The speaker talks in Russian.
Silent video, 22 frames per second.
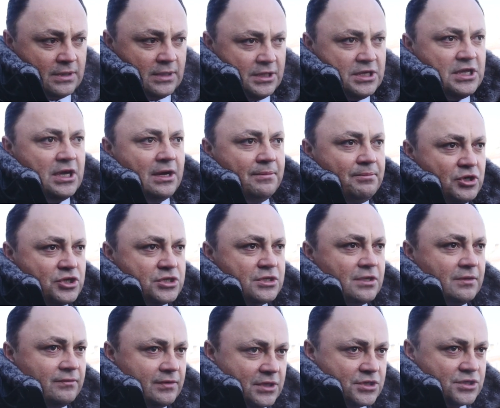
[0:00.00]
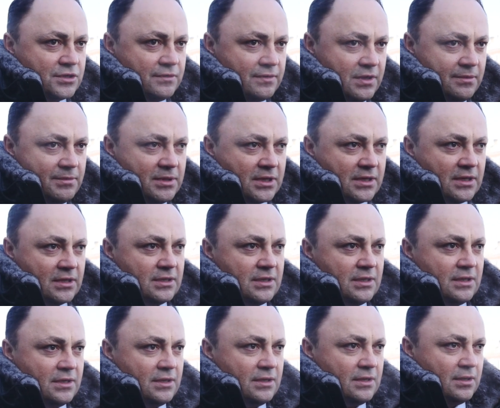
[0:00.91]
Необычно в наше время,
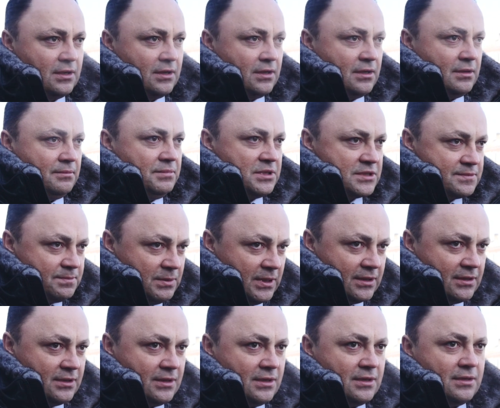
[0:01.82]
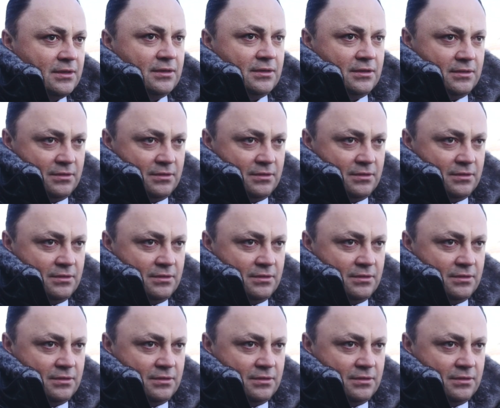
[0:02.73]
когда бесплатно